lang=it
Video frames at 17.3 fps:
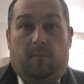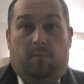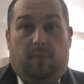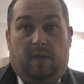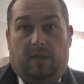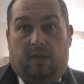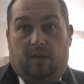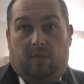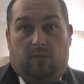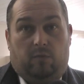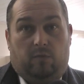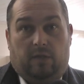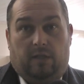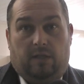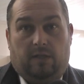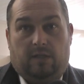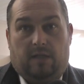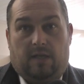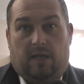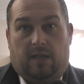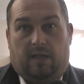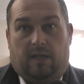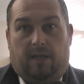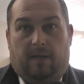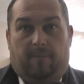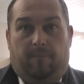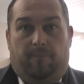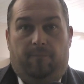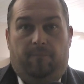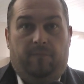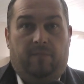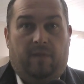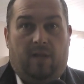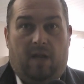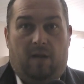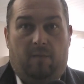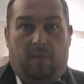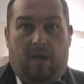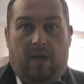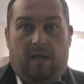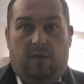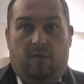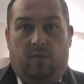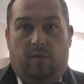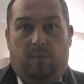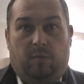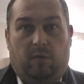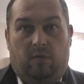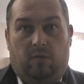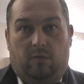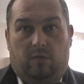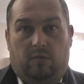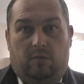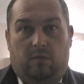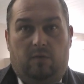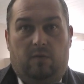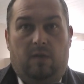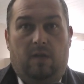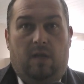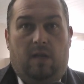per utilizzare al meglio il prodotto